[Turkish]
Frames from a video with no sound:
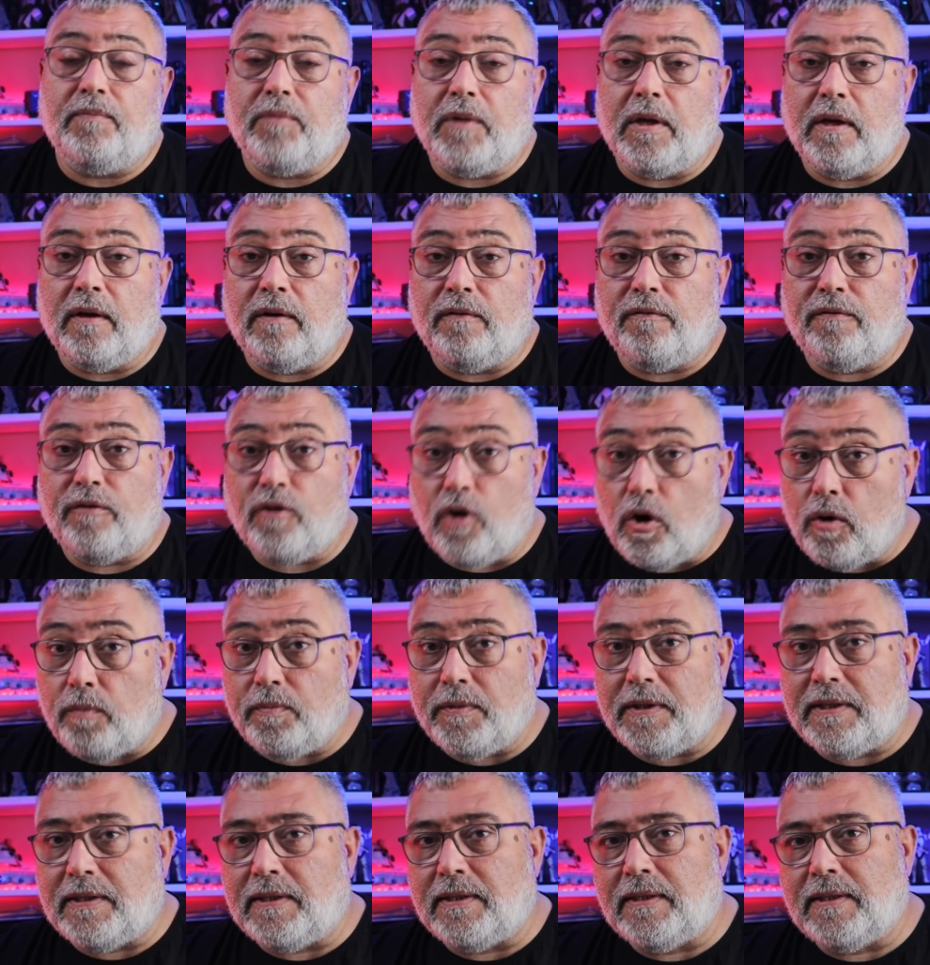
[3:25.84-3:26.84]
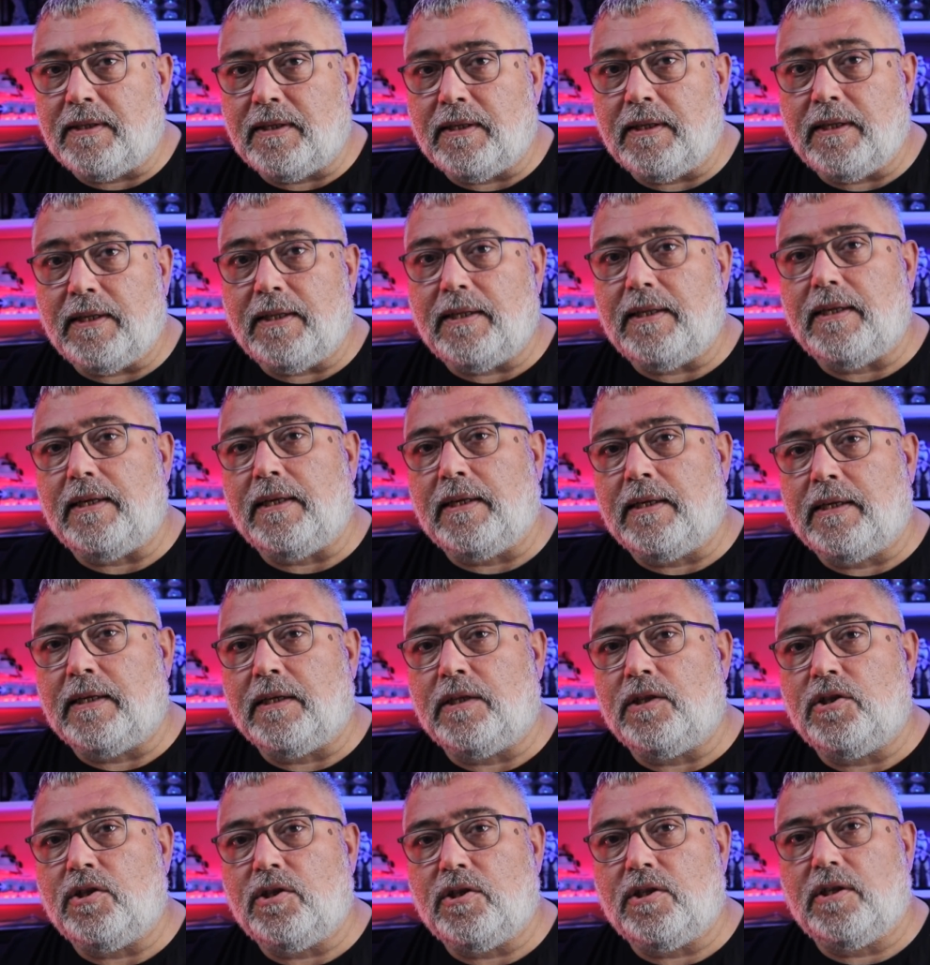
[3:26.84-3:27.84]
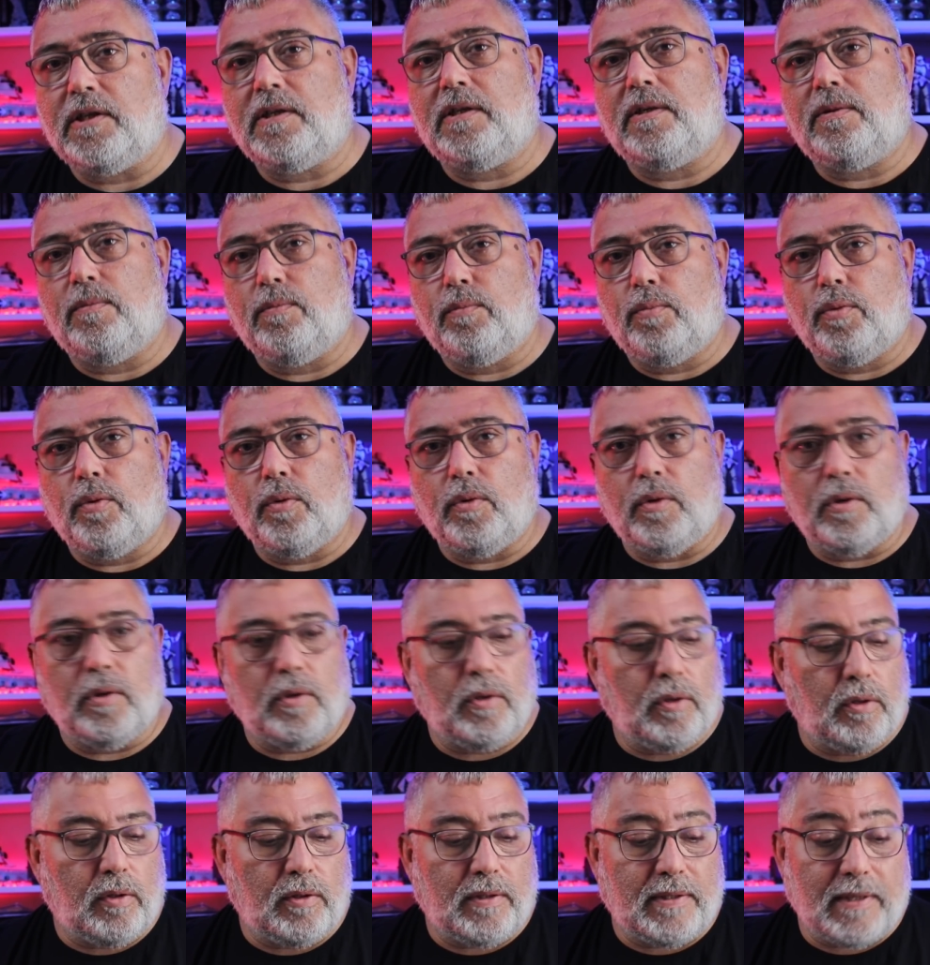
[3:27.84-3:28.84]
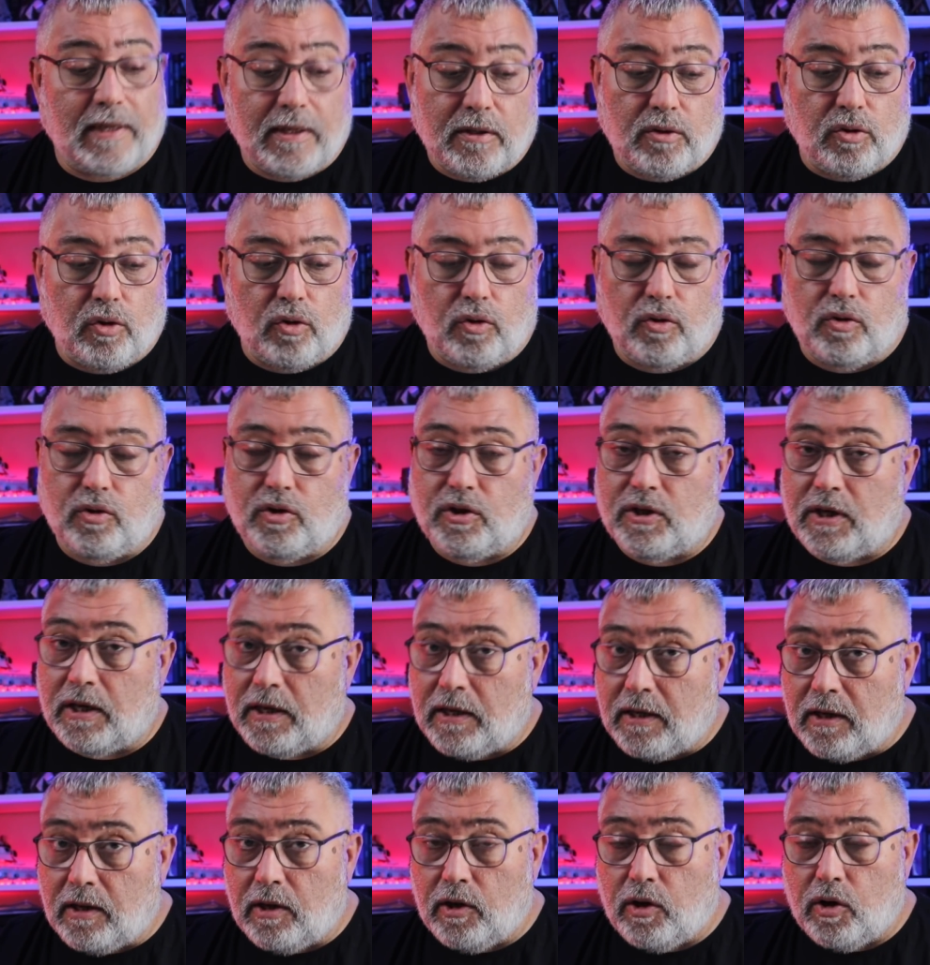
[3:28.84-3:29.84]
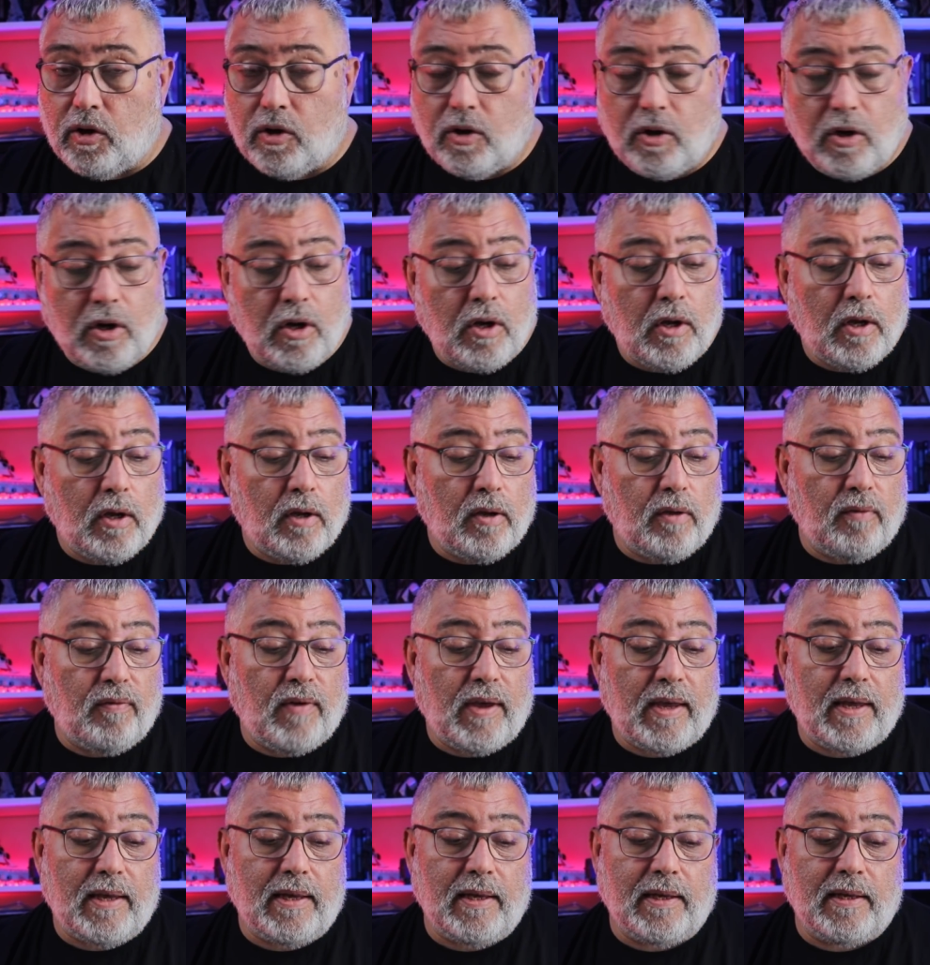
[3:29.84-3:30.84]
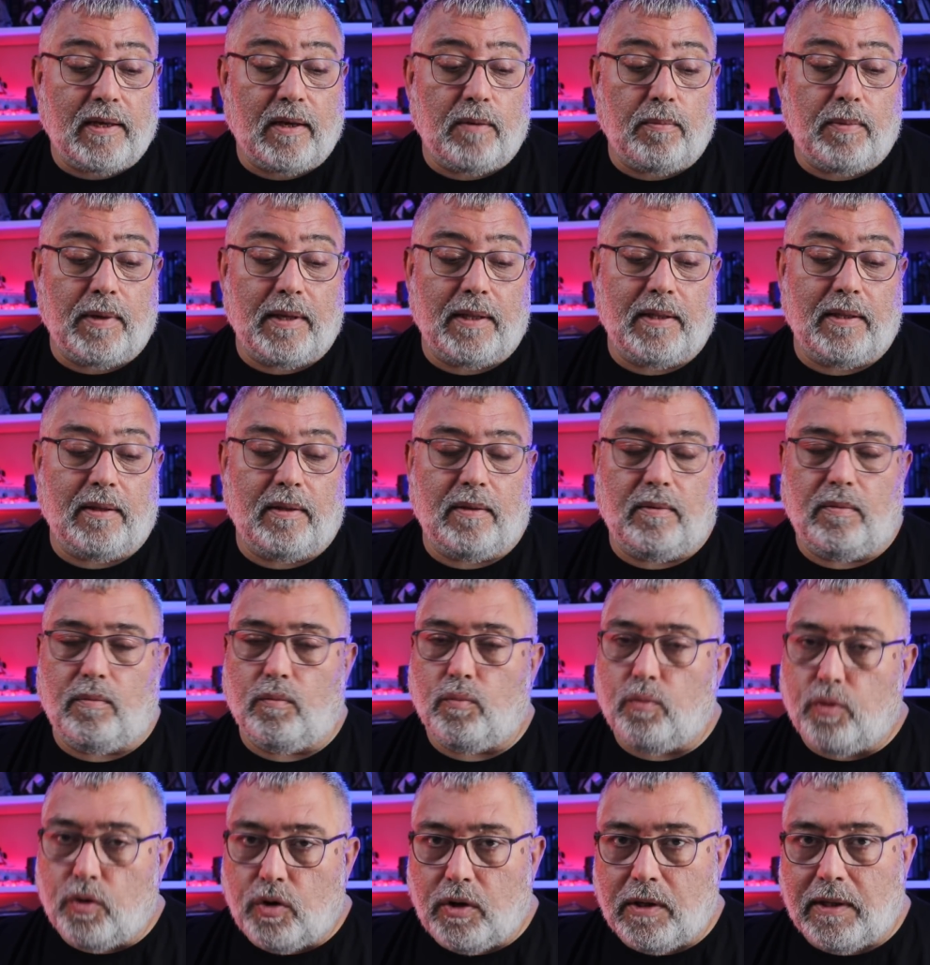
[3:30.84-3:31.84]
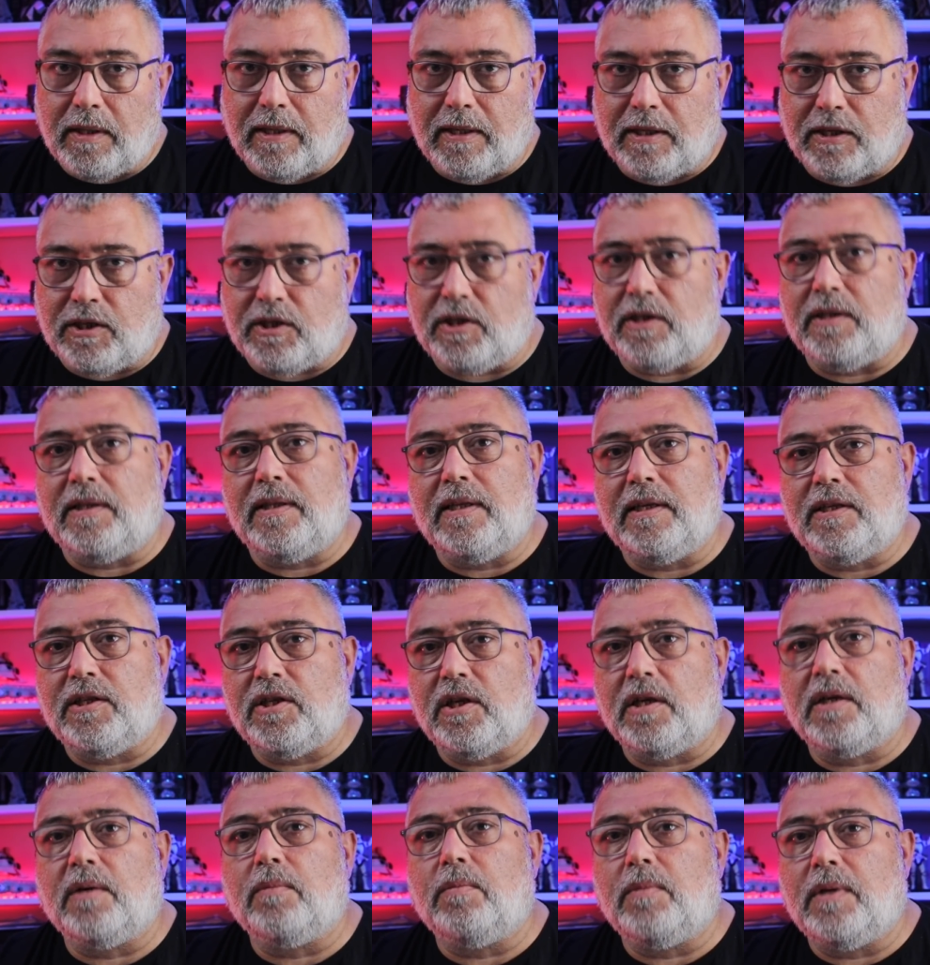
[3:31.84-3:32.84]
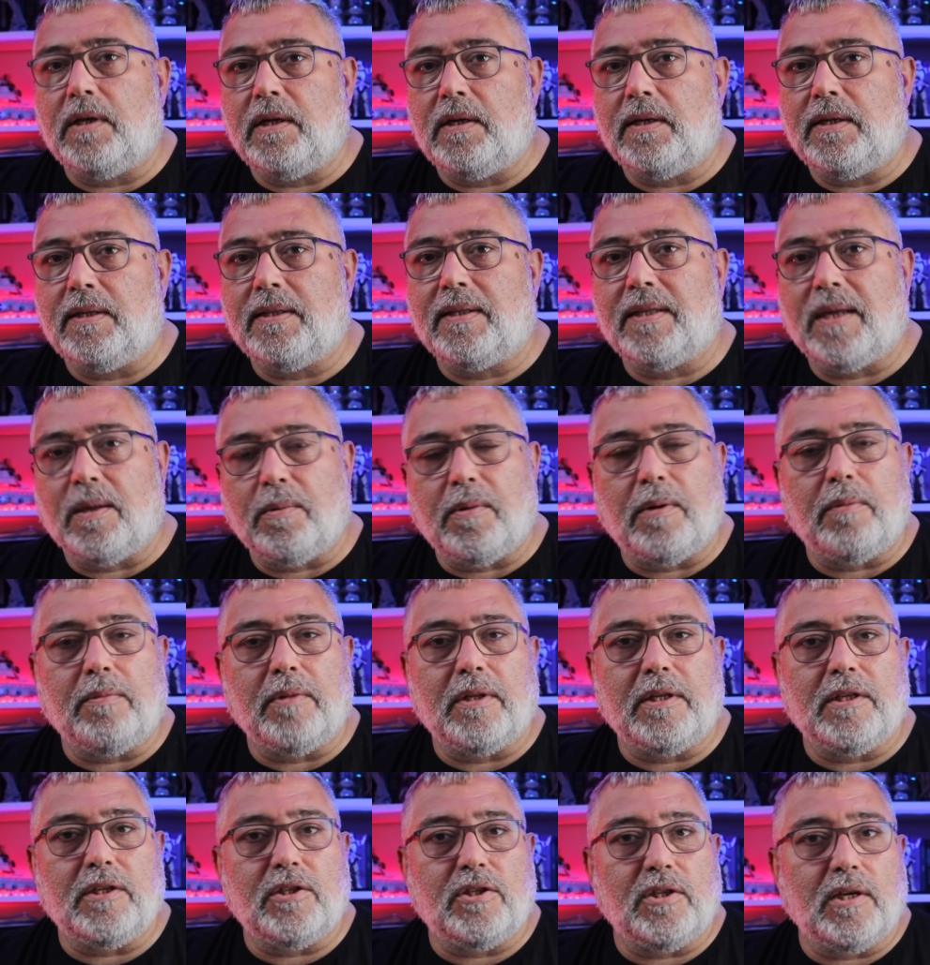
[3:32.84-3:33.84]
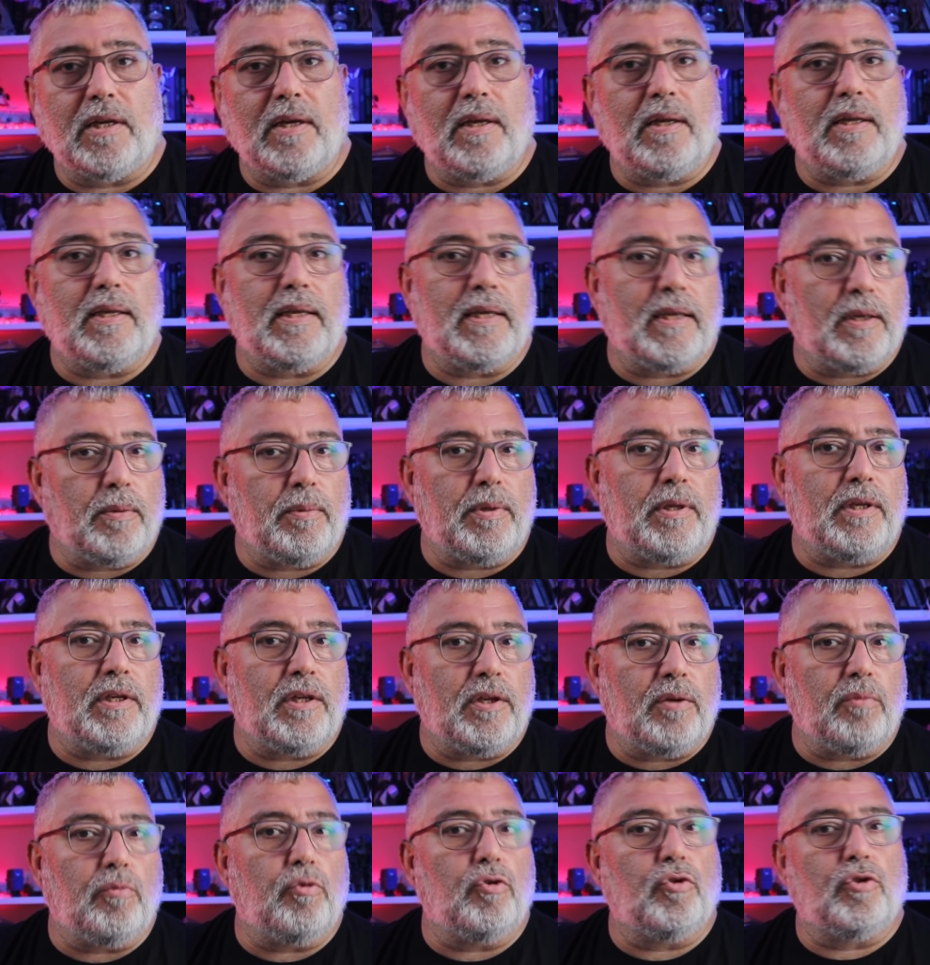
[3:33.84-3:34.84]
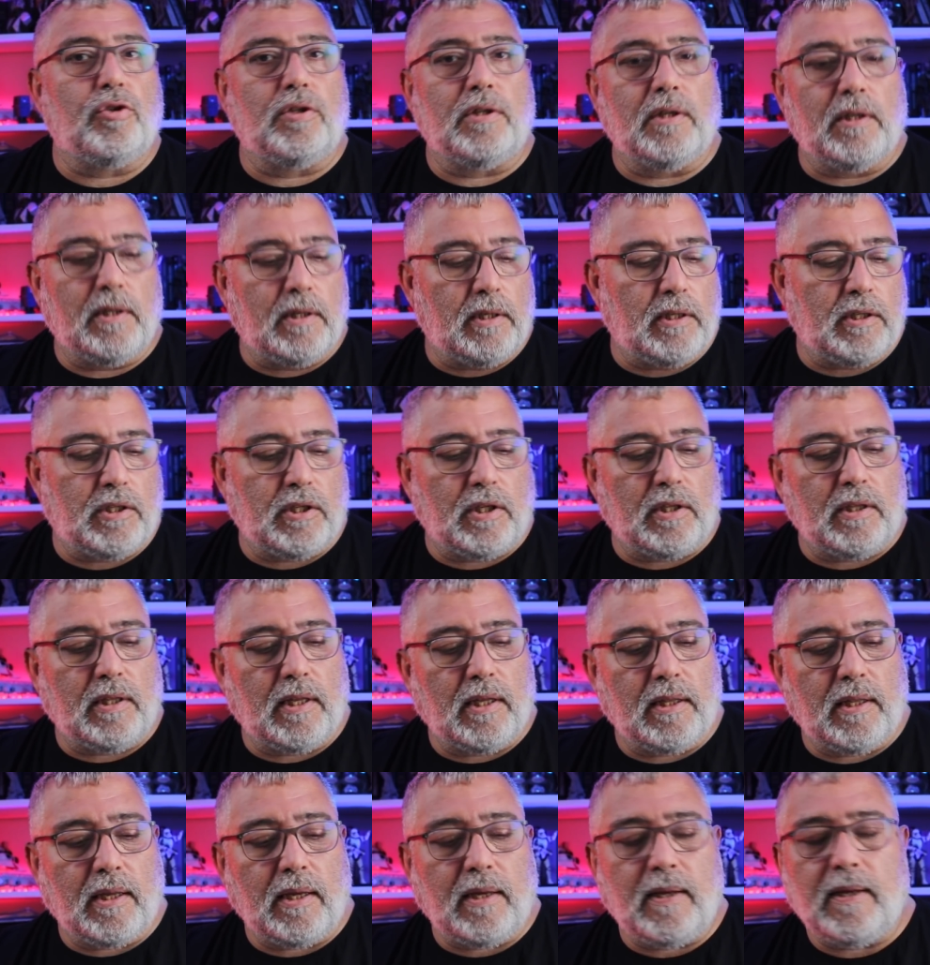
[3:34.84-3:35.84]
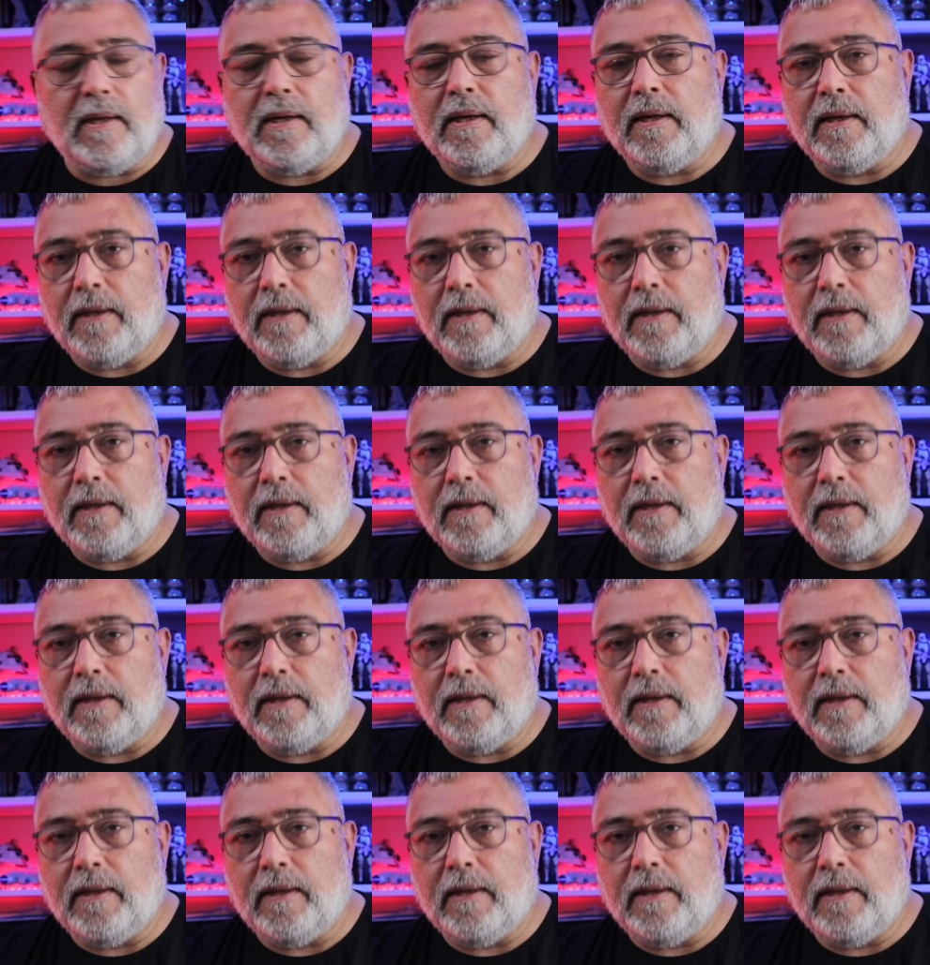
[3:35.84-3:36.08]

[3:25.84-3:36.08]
Ee, From dizisinin ikinci e, sezonu çekiliyor ve 2000 bu yıl içinde çekimlerinin tamamlanacağı 2023 yılı içinde de